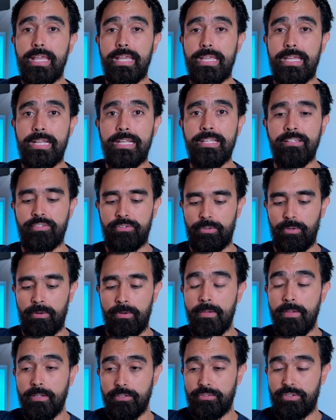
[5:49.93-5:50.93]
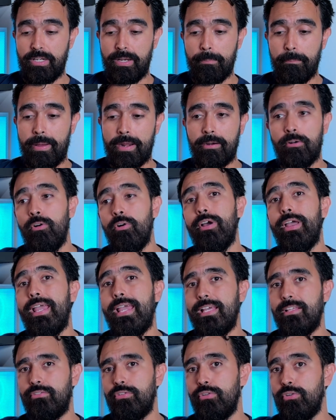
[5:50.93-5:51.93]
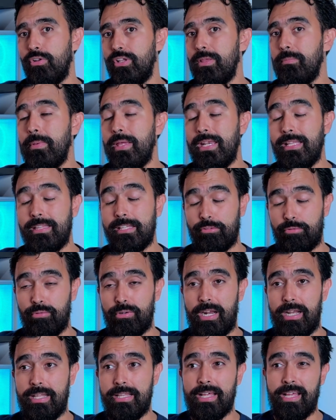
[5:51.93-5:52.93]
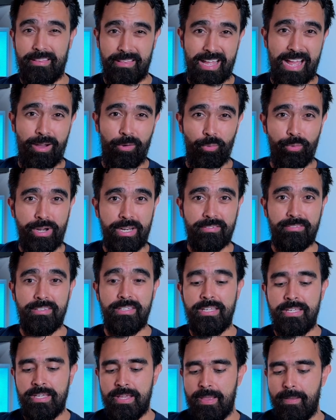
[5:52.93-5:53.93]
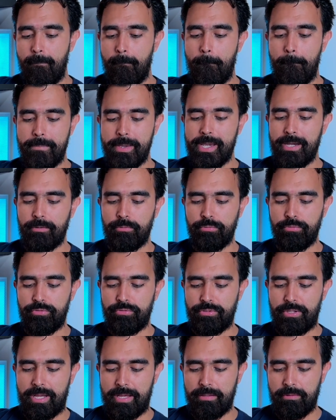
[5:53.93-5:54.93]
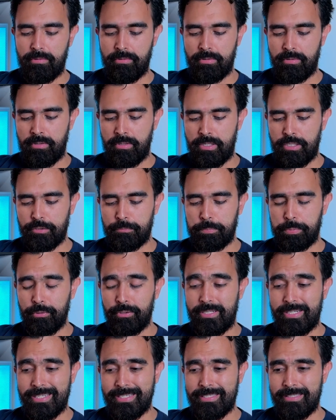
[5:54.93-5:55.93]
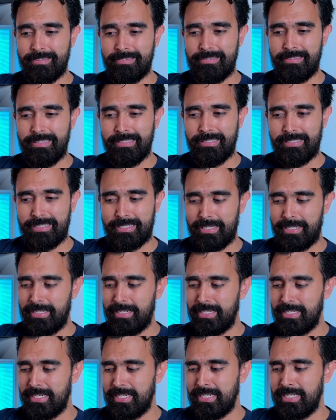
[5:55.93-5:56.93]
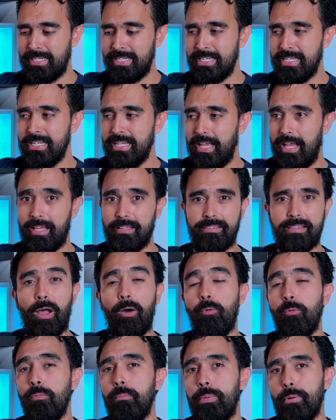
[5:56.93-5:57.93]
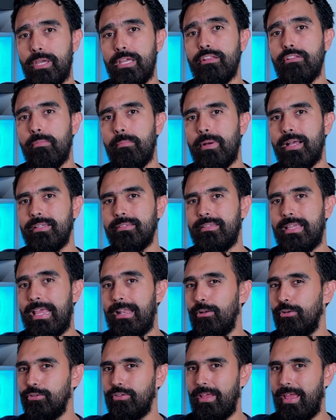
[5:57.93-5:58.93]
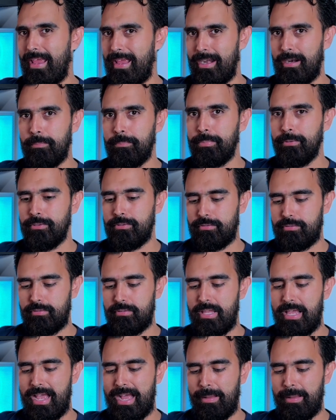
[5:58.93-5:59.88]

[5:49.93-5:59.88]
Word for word: y listo. Sin embargo, eso no demerita su calidad. Aún así, me ha gustado, les podría decir que hasta un poquito más que los AirPods de